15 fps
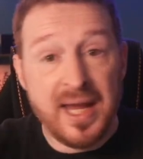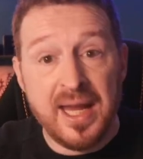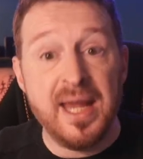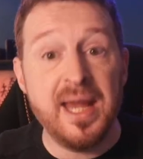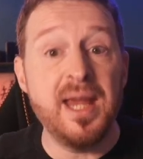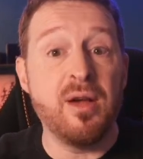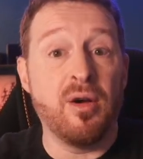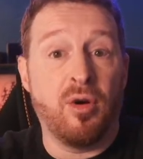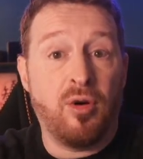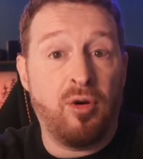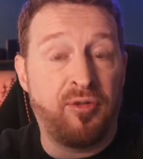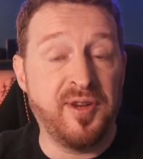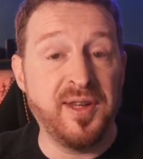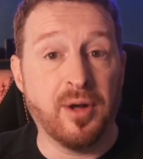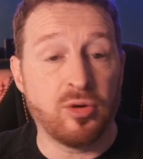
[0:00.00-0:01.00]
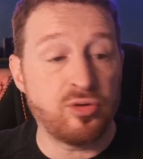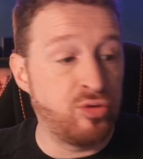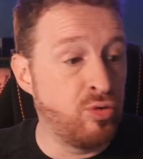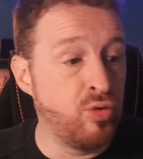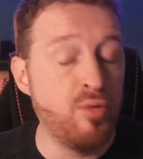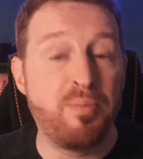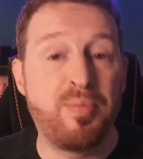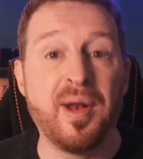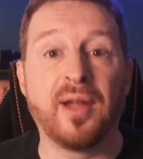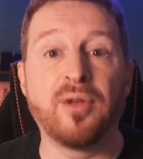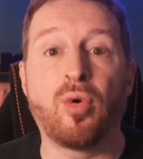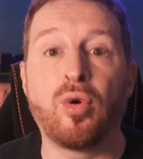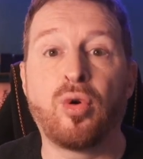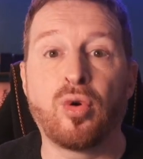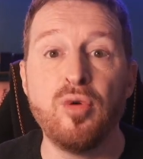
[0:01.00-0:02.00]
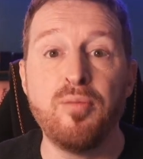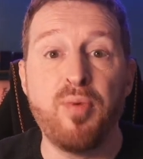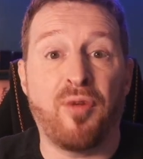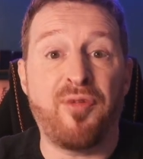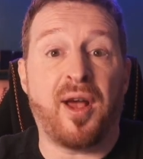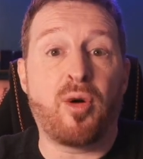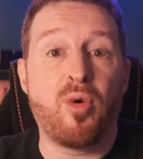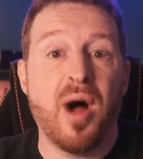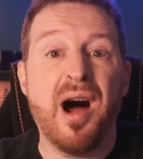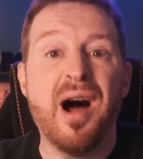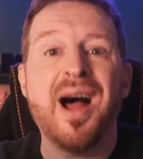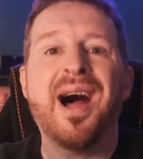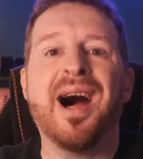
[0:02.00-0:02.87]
et euh, finance du coup plein de recrues pour faire quoi